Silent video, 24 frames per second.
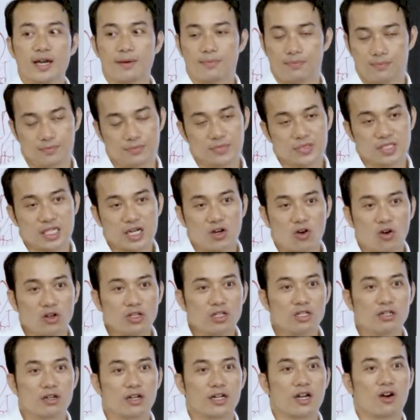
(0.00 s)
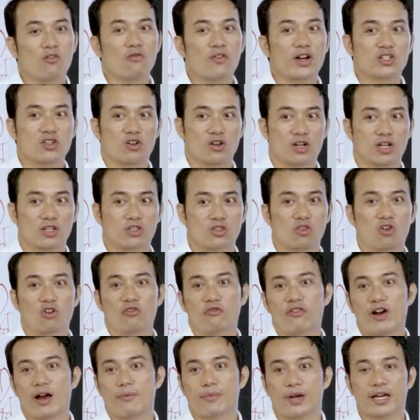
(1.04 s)
trong doanh nghiệp sẽ có những người đóng vai trò
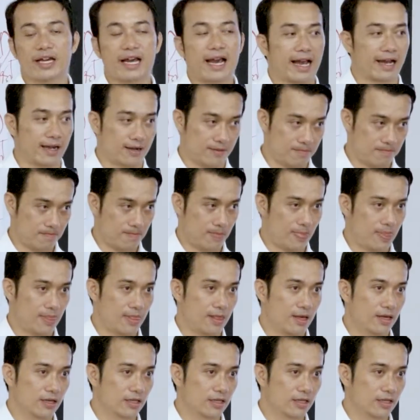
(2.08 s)
là tội phạm khách hàng